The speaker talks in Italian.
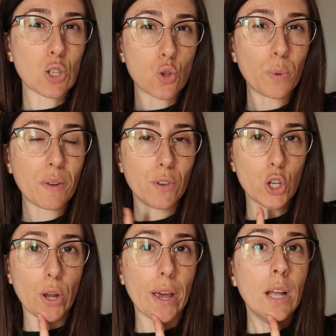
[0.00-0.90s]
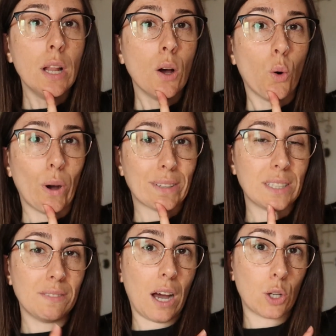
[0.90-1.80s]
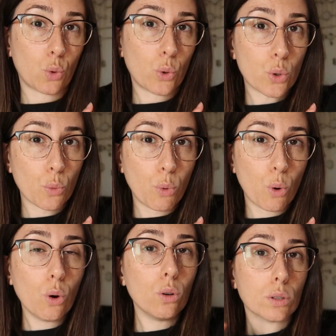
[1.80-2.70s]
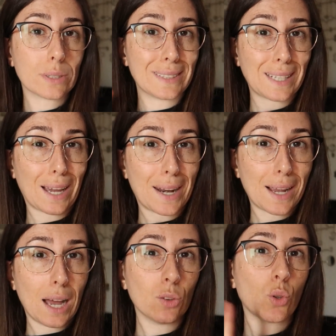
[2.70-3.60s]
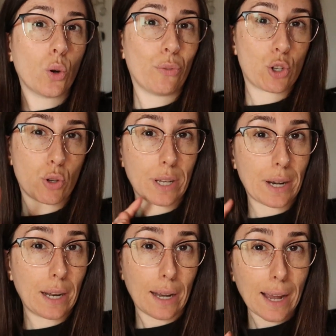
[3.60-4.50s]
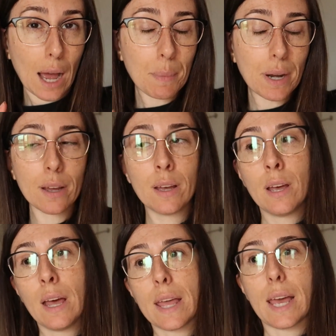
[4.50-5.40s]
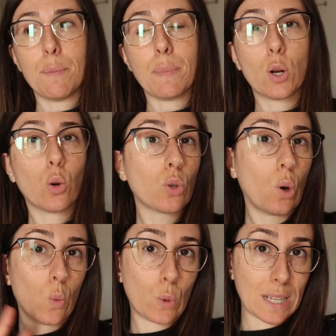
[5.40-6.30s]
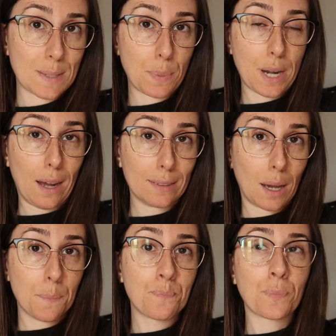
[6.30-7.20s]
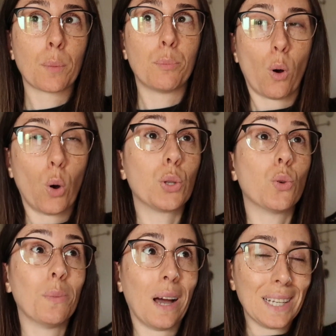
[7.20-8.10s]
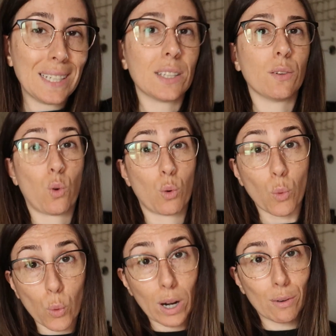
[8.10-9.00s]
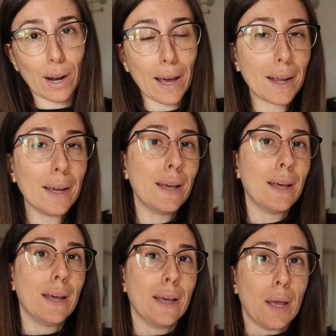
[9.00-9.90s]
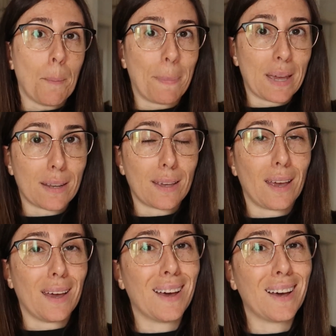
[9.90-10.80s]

sopra invece ho attivato il robot si sta caricando e lo faccio andare nelle camere e almeno do un'aspirata poi domani devo comunque lavorare perché